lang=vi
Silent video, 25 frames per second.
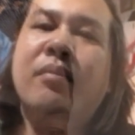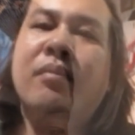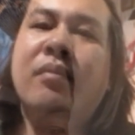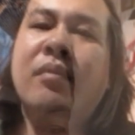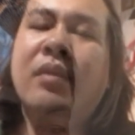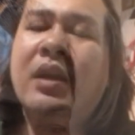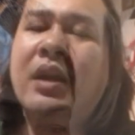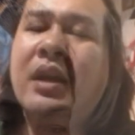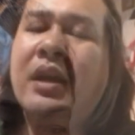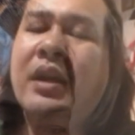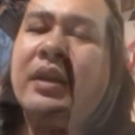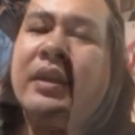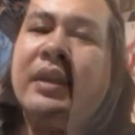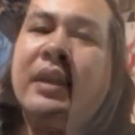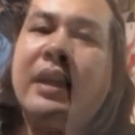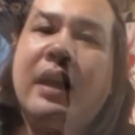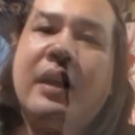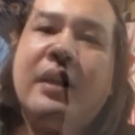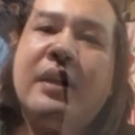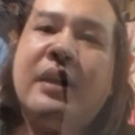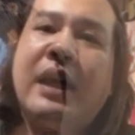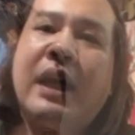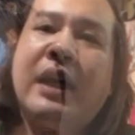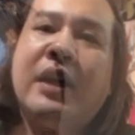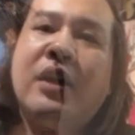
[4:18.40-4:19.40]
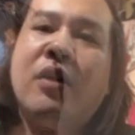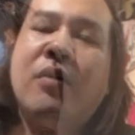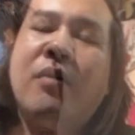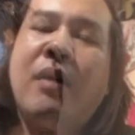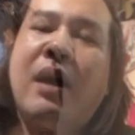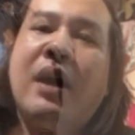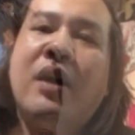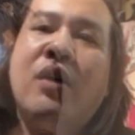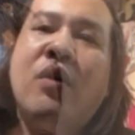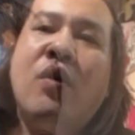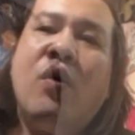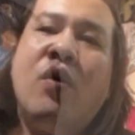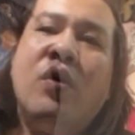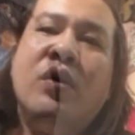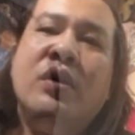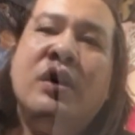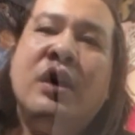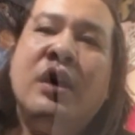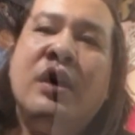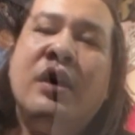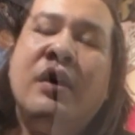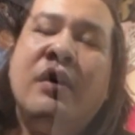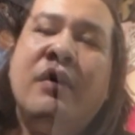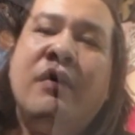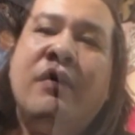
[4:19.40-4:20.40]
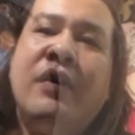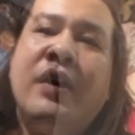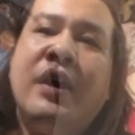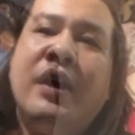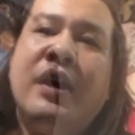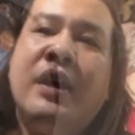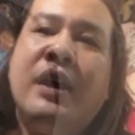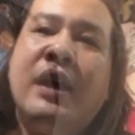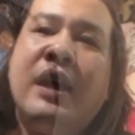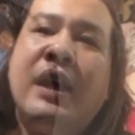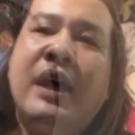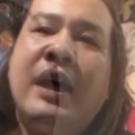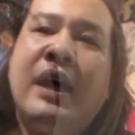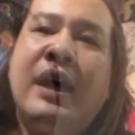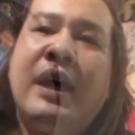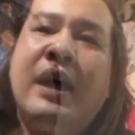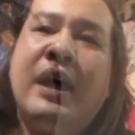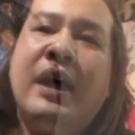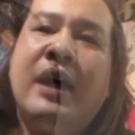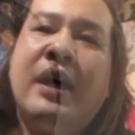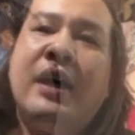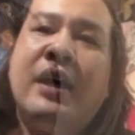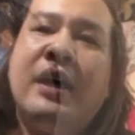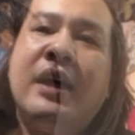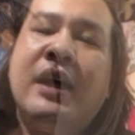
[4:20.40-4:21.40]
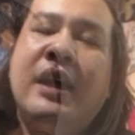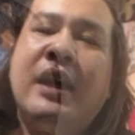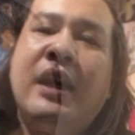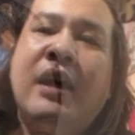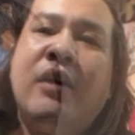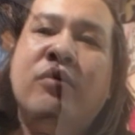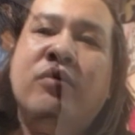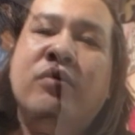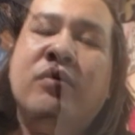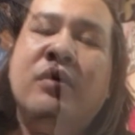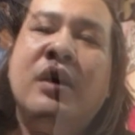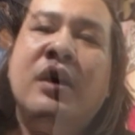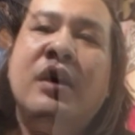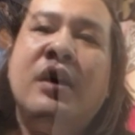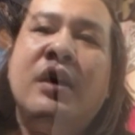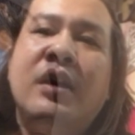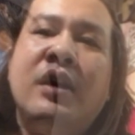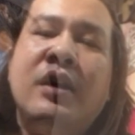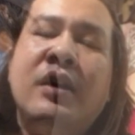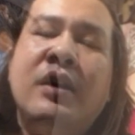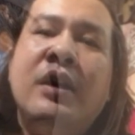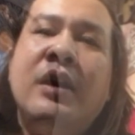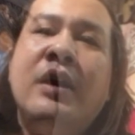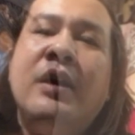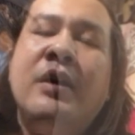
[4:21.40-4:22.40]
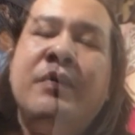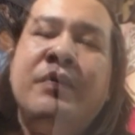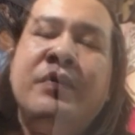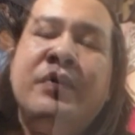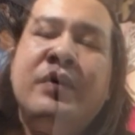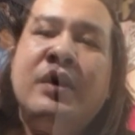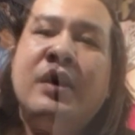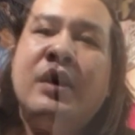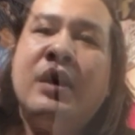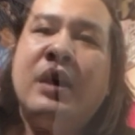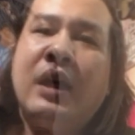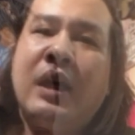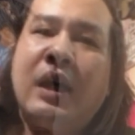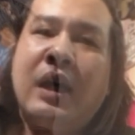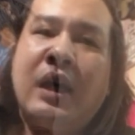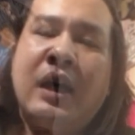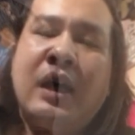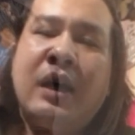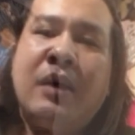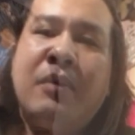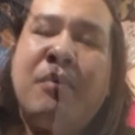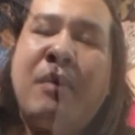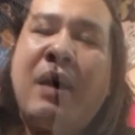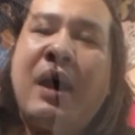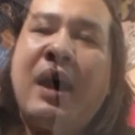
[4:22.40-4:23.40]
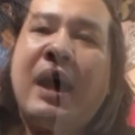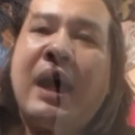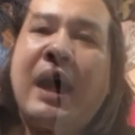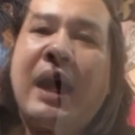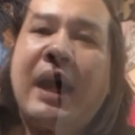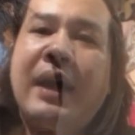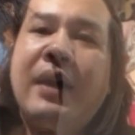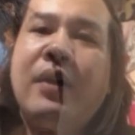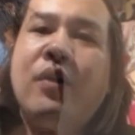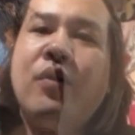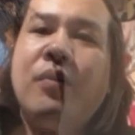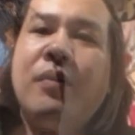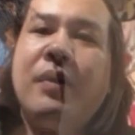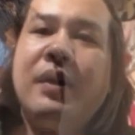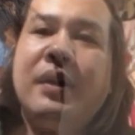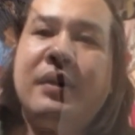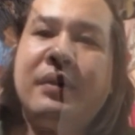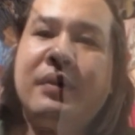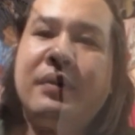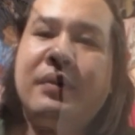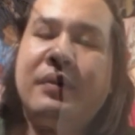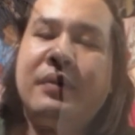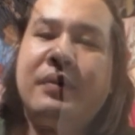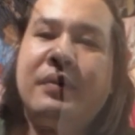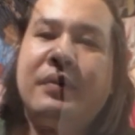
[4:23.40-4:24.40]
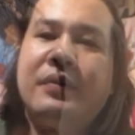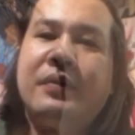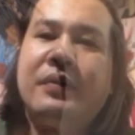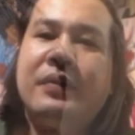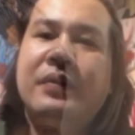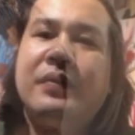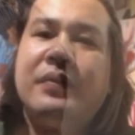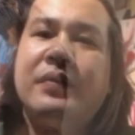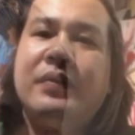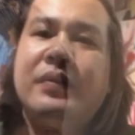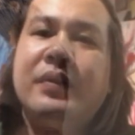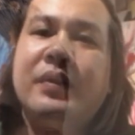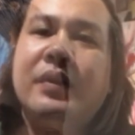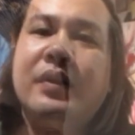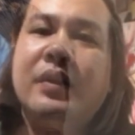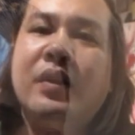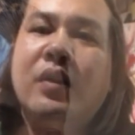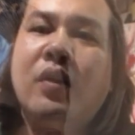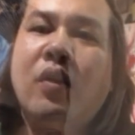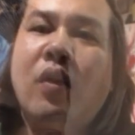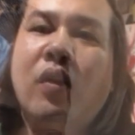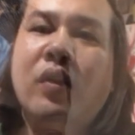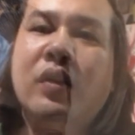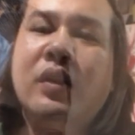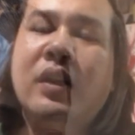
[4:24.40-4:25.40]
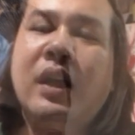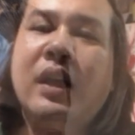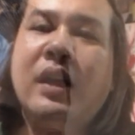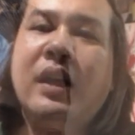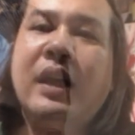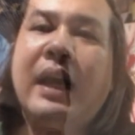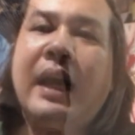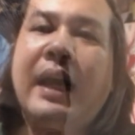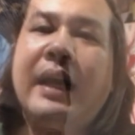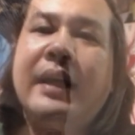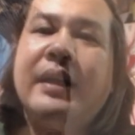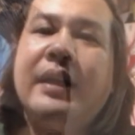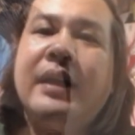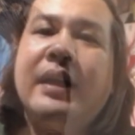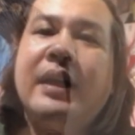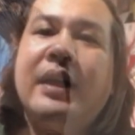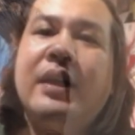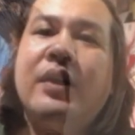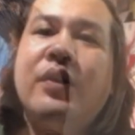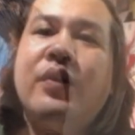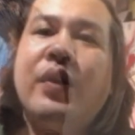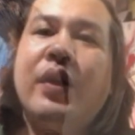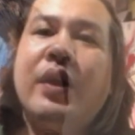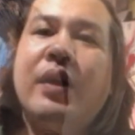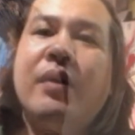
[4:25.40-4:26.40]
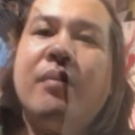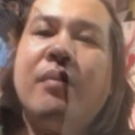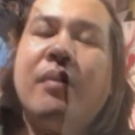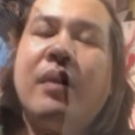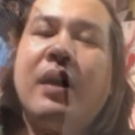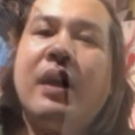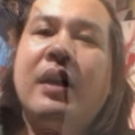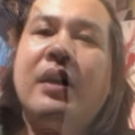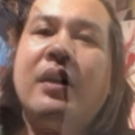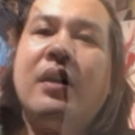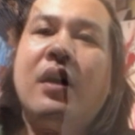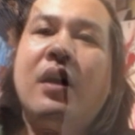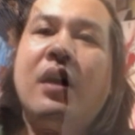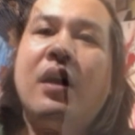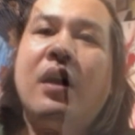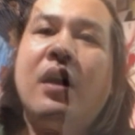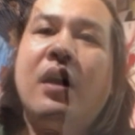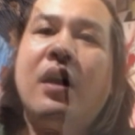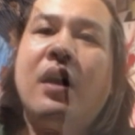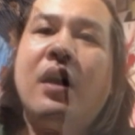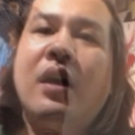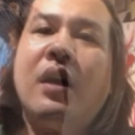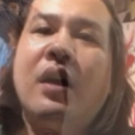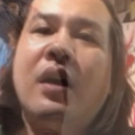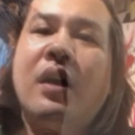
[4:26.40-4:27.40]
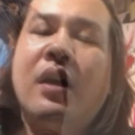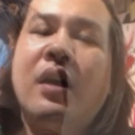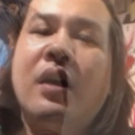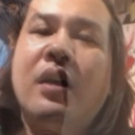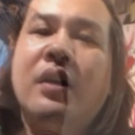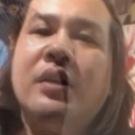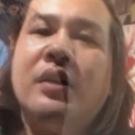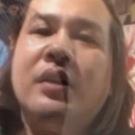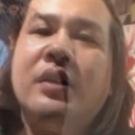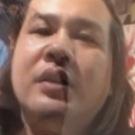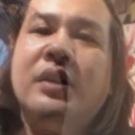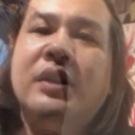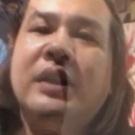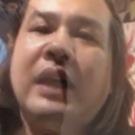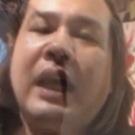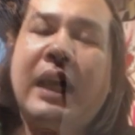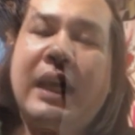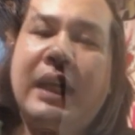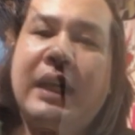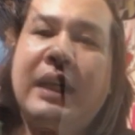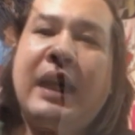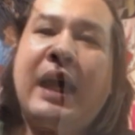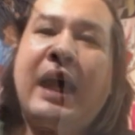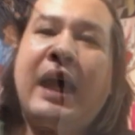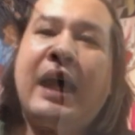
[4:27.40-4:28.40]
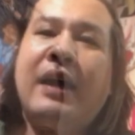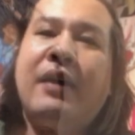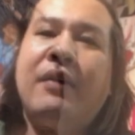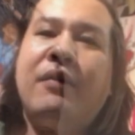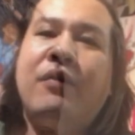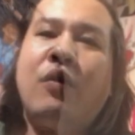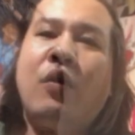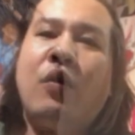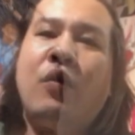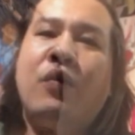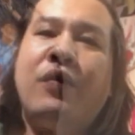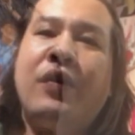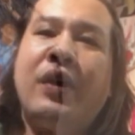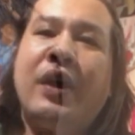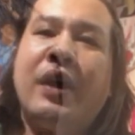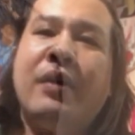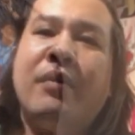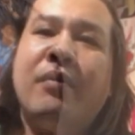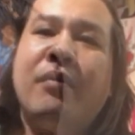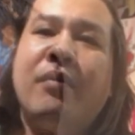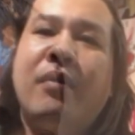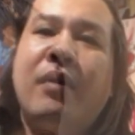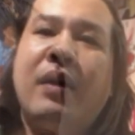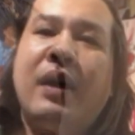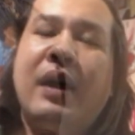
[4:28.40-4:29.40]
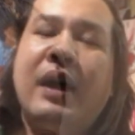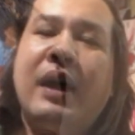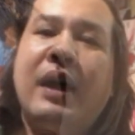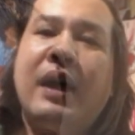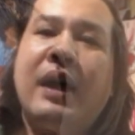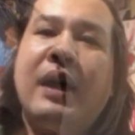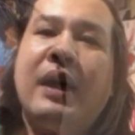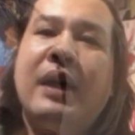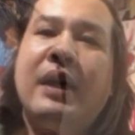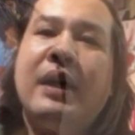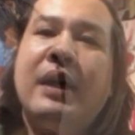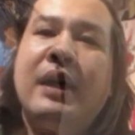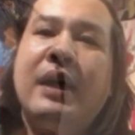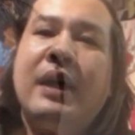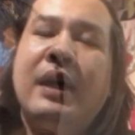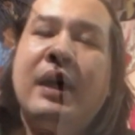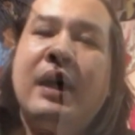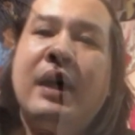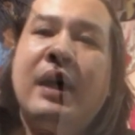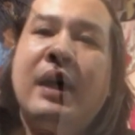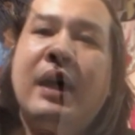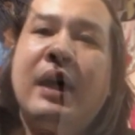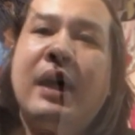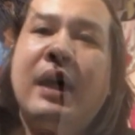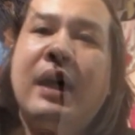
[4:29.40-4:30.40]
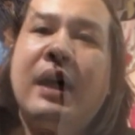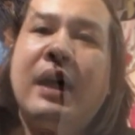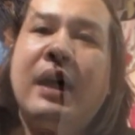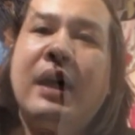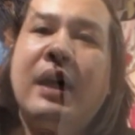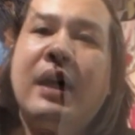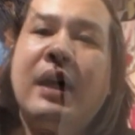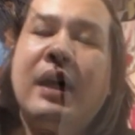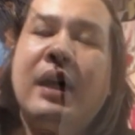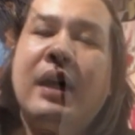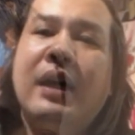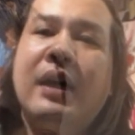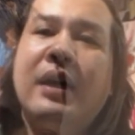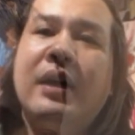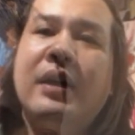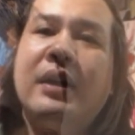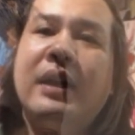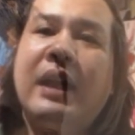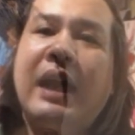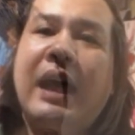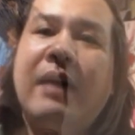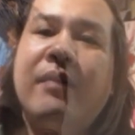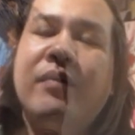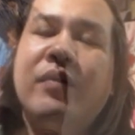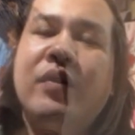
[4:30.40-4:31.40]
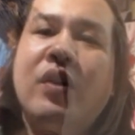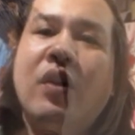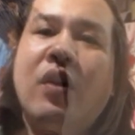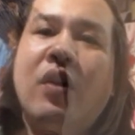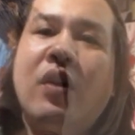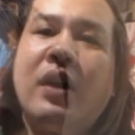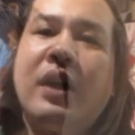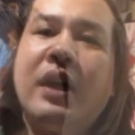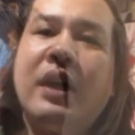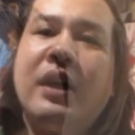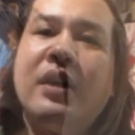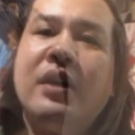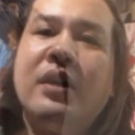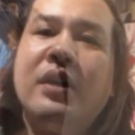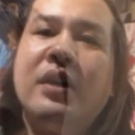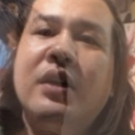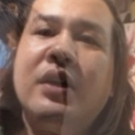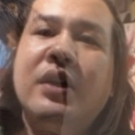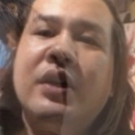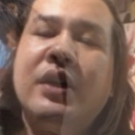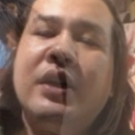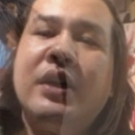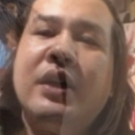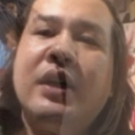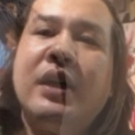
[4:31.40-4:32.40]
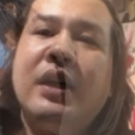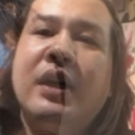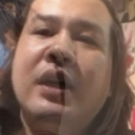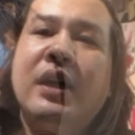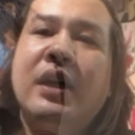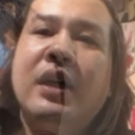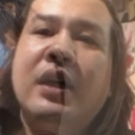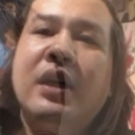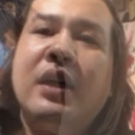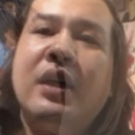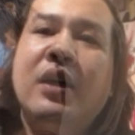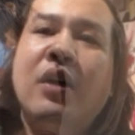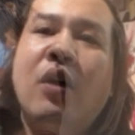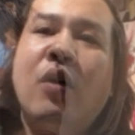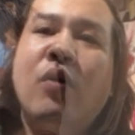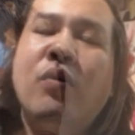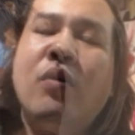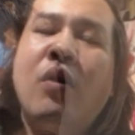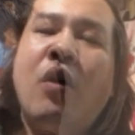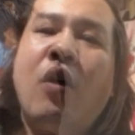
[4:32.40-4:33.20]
nhiều thập niên qua ai cũng ngỡ là ca sĩ, kịch sĩ, hài sĩ là một nghề cao quý lắm. Thật sự nó rất cao quý với những người yêu nghệ thuật, yêu nghề xem là cái nghiệp của mình.